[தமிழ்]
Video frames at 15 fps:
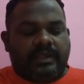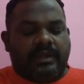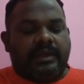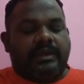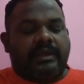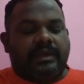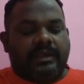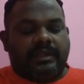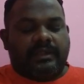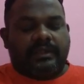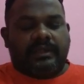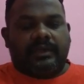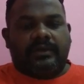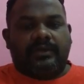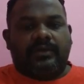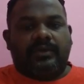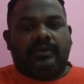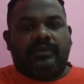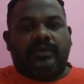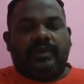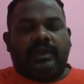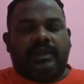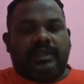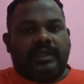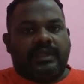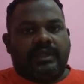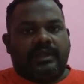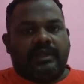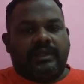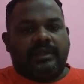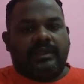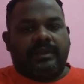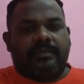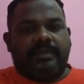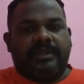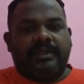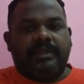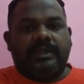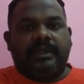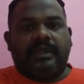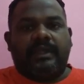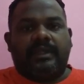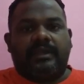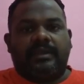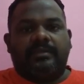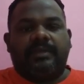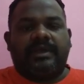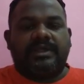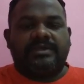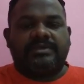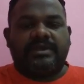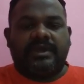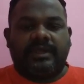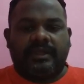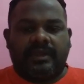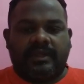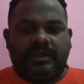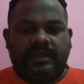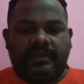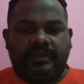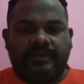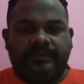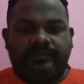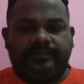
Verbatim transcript: இன்று இந்த நூல் உங்கள் கைகளில் இருப்பது எங்களுக்கு மகிழ்ச்சியாக இருக்கிறது